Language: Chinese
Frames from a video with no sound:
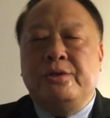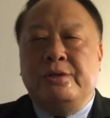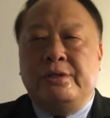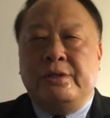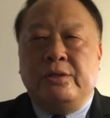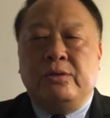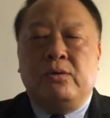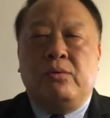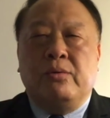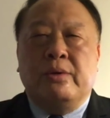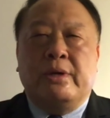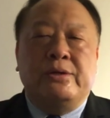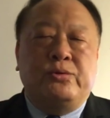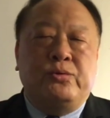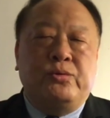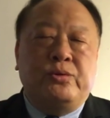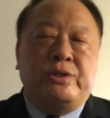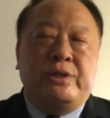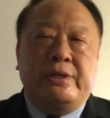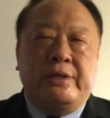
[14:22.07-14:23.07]
行动跟
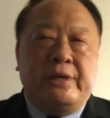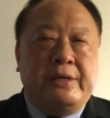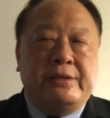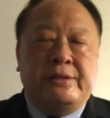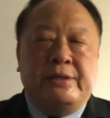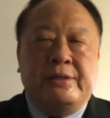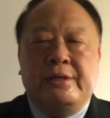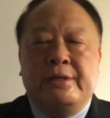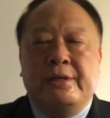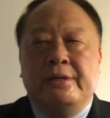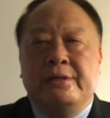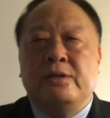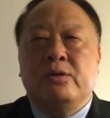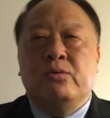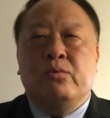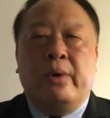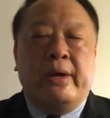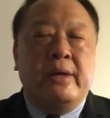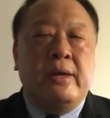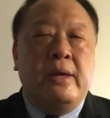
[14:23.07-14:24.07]
军事演习这些
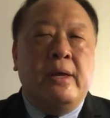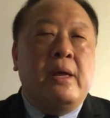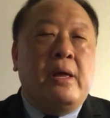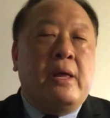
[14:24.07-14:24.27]
行为，